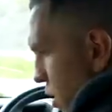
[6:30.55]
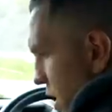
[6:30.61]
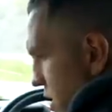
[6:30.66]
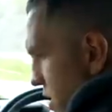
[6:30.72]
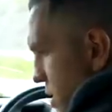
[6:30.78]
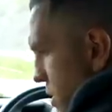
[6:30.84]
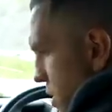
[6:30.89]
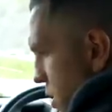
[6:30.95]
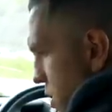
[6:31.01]

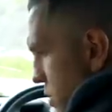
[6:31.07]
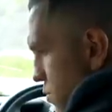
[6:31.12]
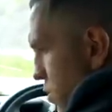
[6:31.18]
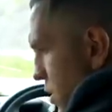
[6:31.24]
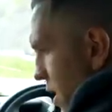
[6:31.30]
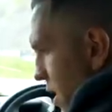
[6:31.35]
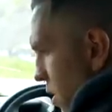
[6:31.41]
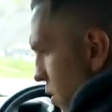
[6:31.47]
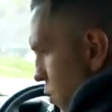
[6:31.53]
они здесь
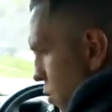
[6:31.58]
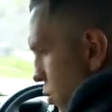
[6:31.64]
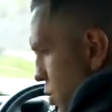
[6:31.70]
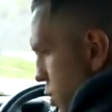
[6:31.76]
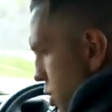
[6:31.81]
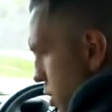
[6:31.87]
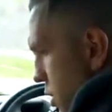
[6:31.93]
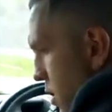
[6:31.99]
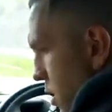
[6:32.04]
были
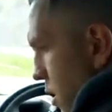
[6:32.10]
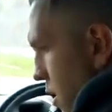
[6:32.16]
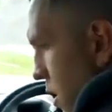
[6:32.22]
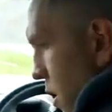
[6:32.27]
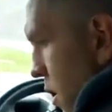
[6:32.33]
очень